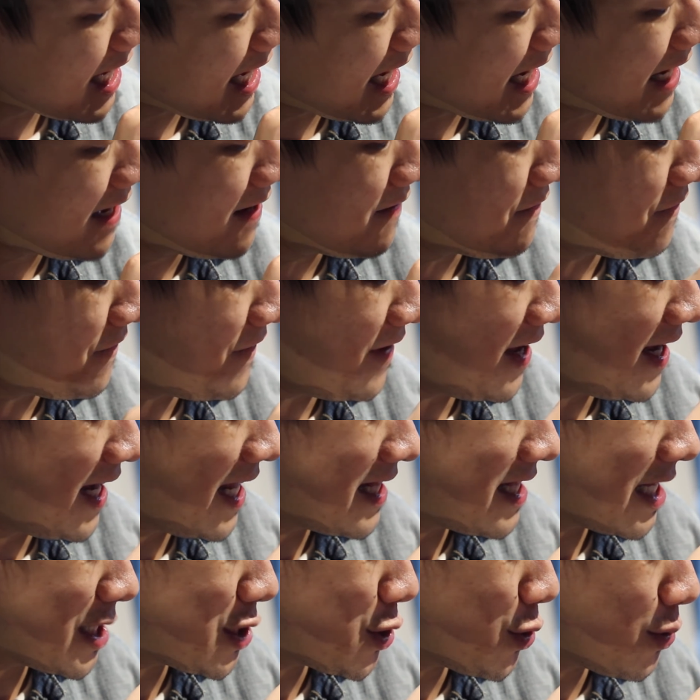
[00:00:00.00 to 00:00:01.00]

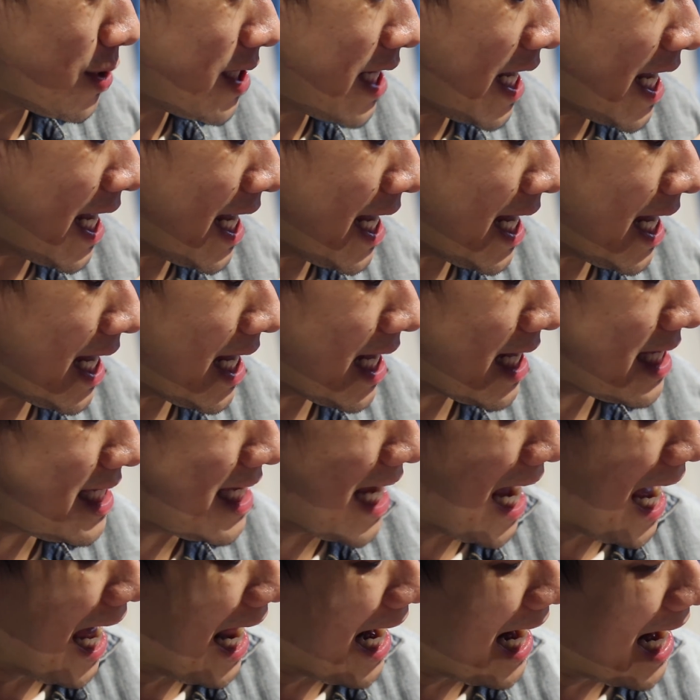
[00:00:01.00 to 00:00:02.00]
Infinity Stone-nya
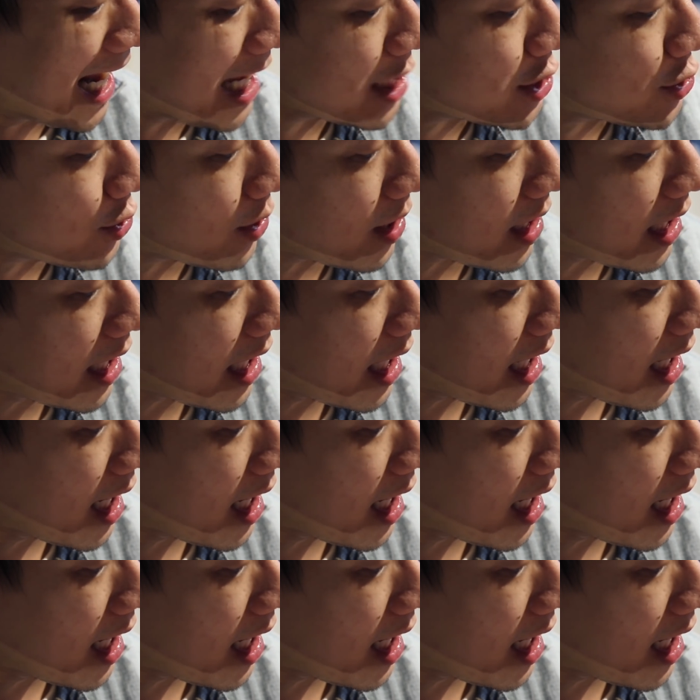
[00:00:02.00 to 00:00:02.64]
nyala coy.